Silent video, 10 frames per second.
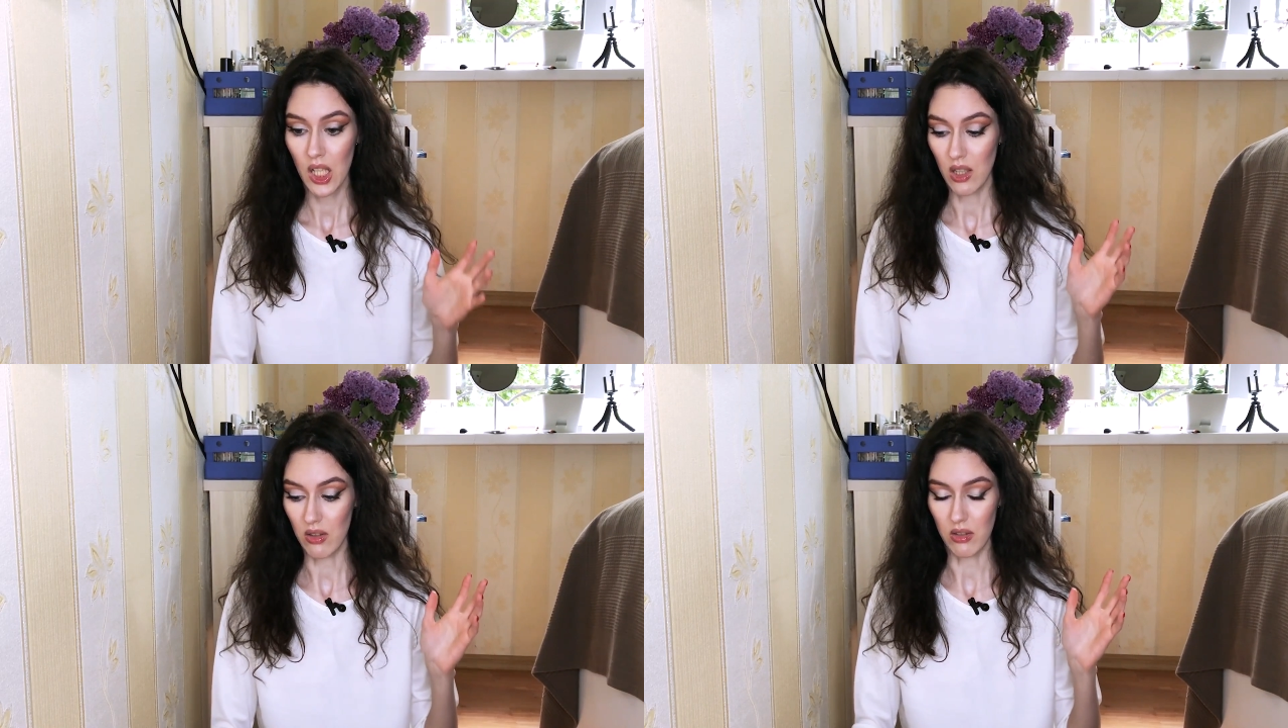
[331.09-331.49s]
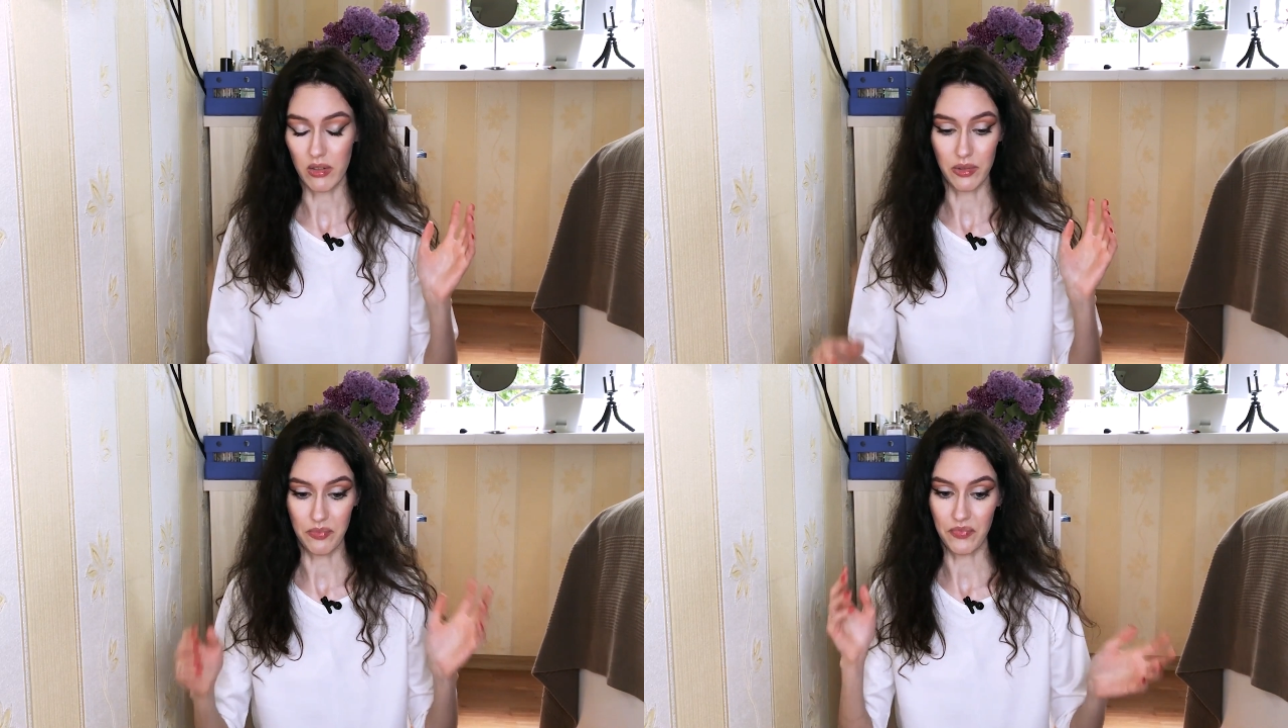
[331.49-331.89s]

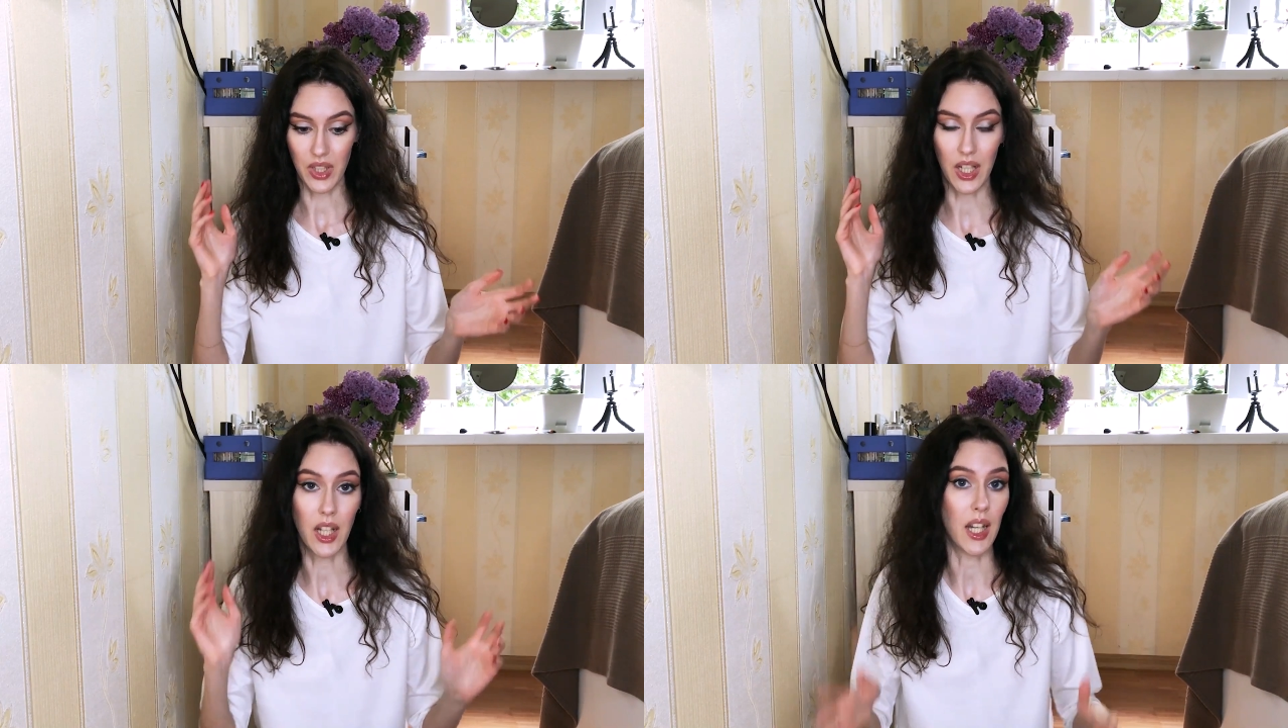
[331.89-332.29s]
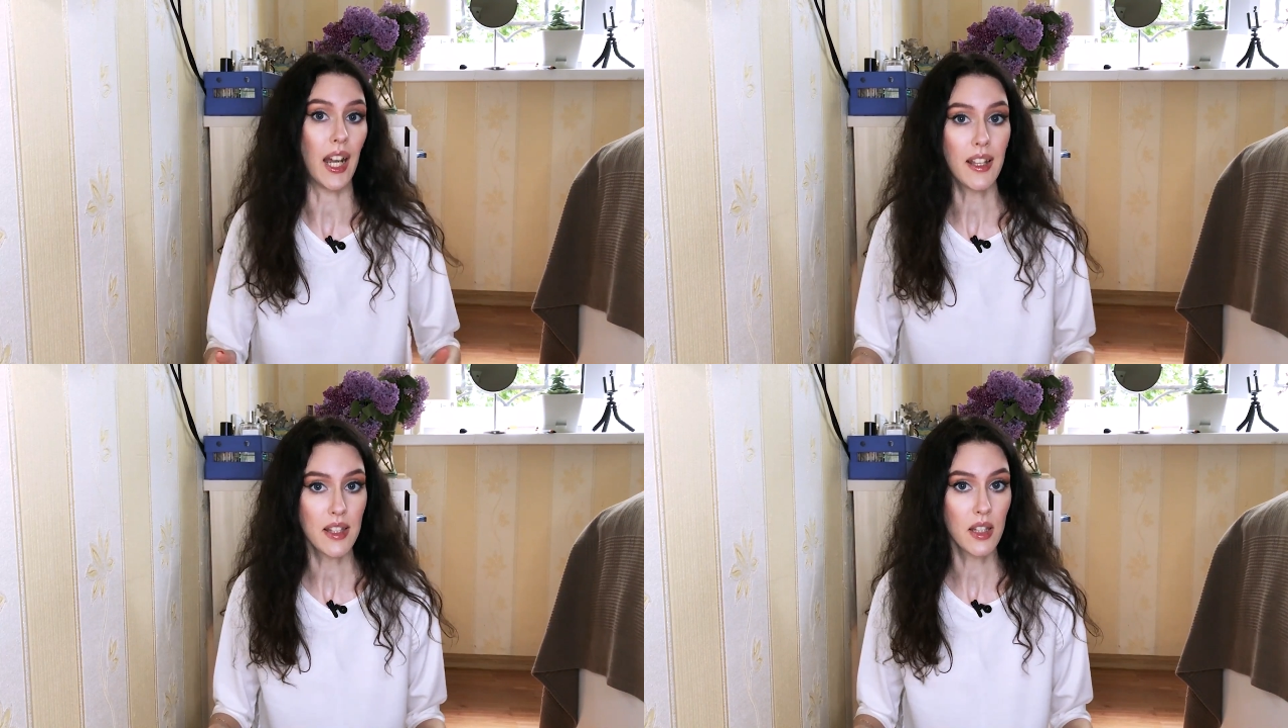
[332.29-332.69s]
э,
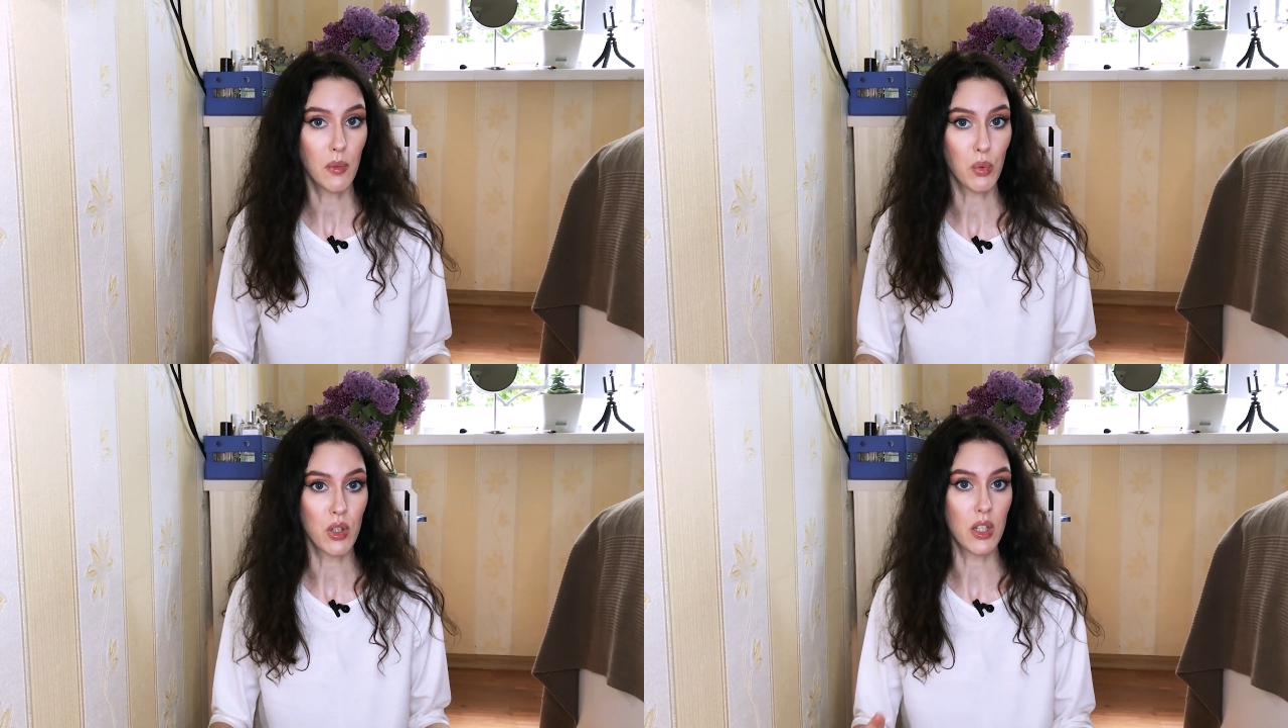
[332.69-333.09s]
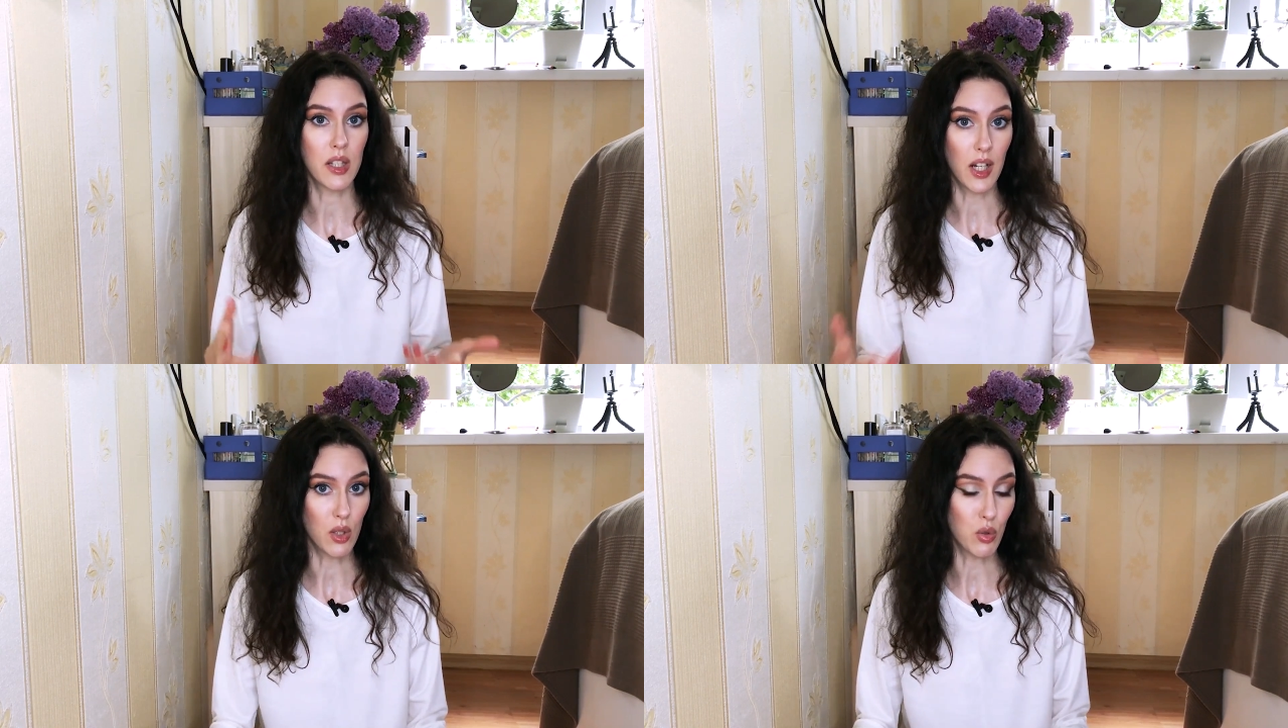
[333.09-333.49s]
грязный после
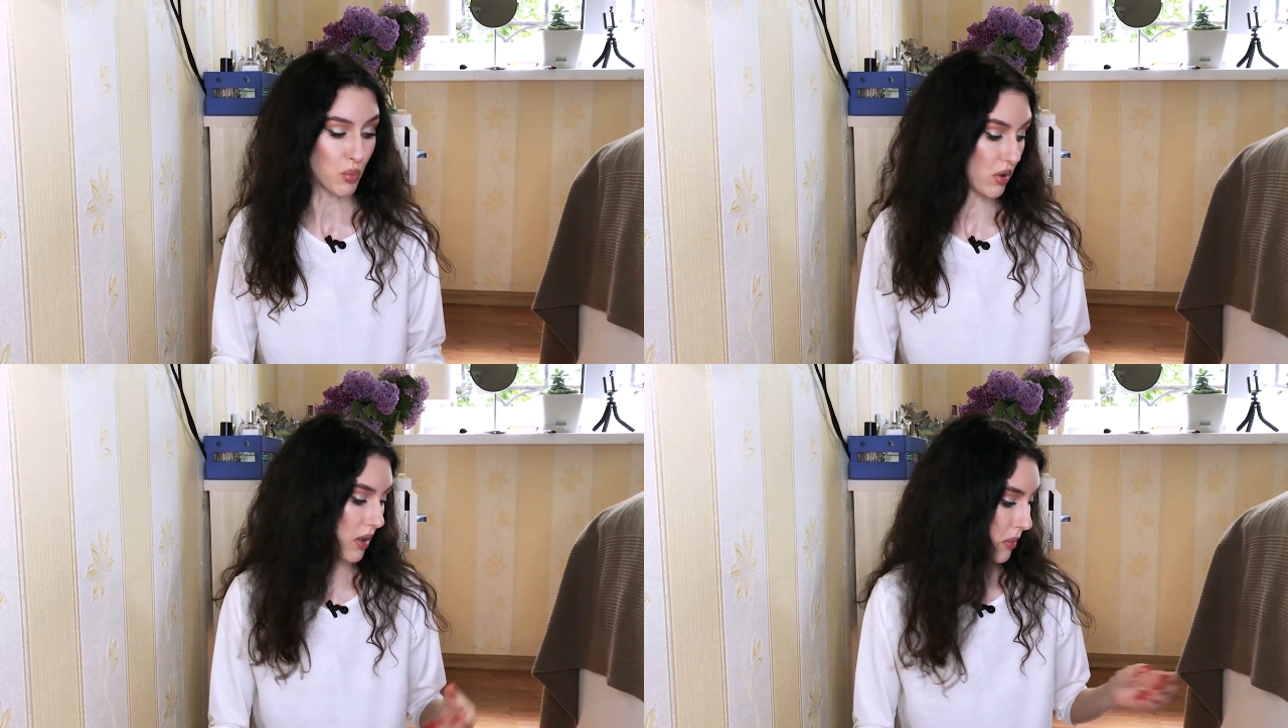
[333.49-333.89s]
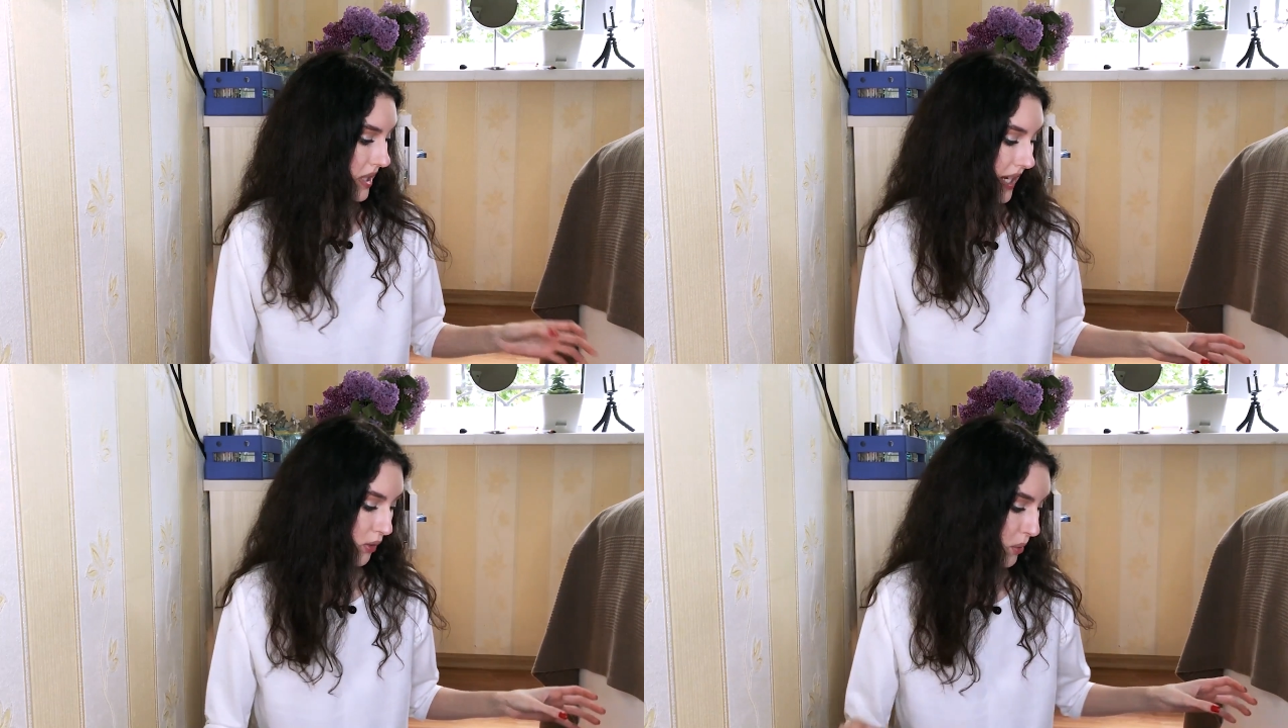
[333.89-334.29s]
сразу после
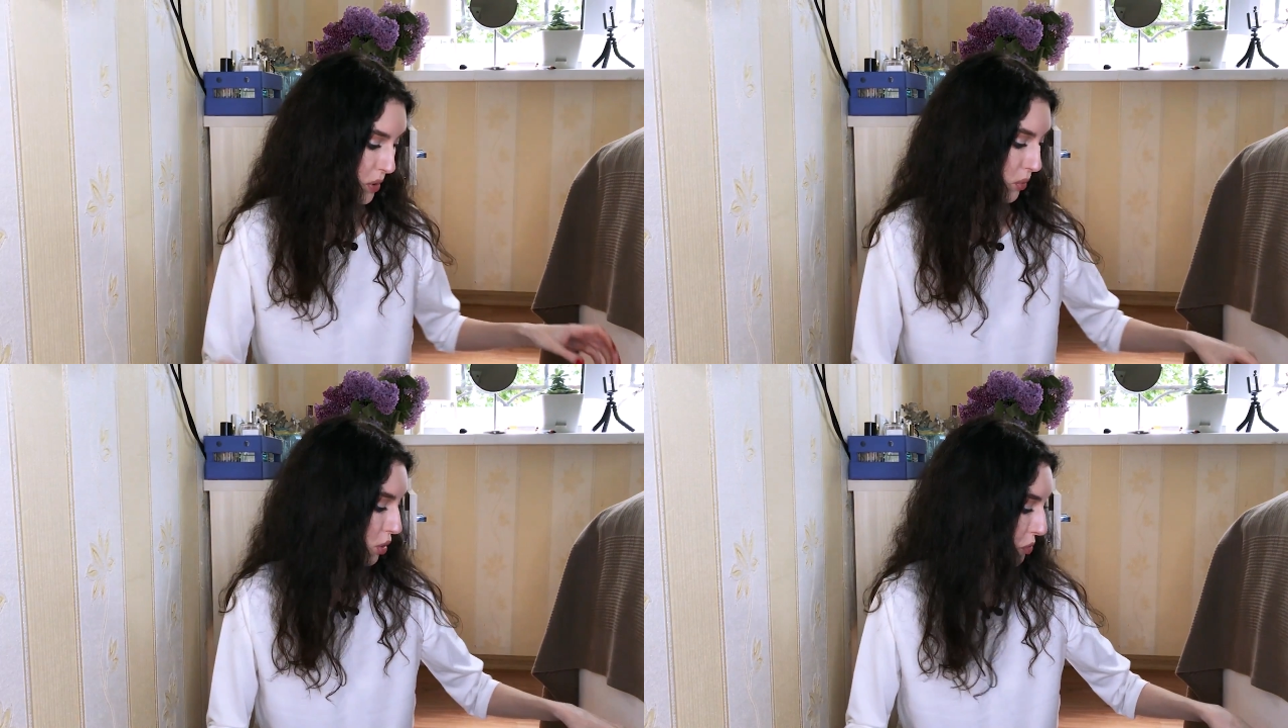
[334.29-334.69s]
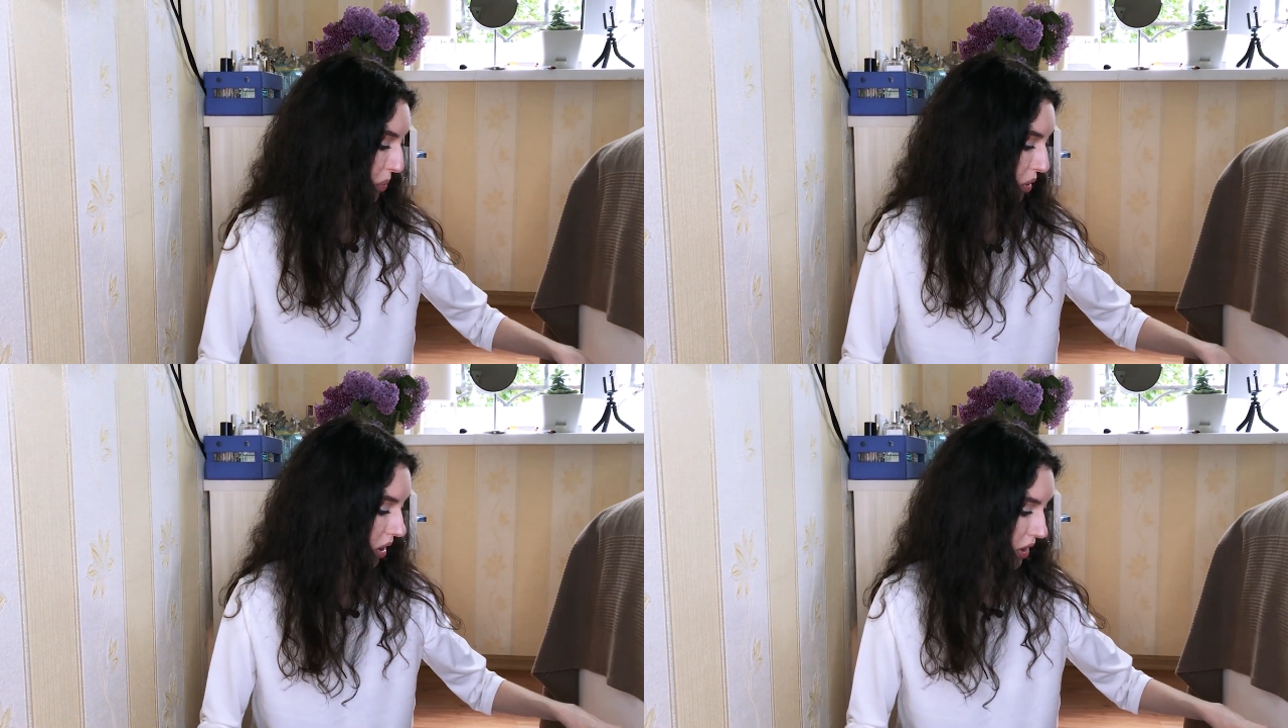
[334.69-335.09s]
мытья, в общем, очень
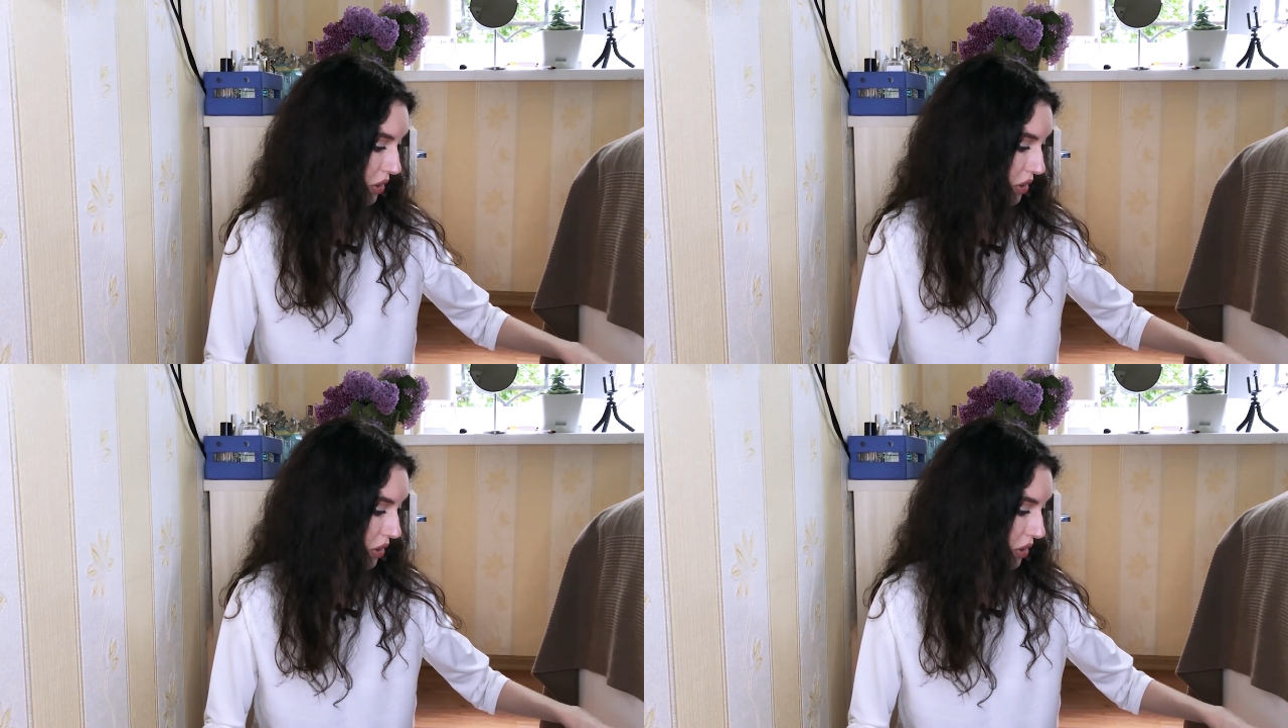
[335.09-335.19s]
плохо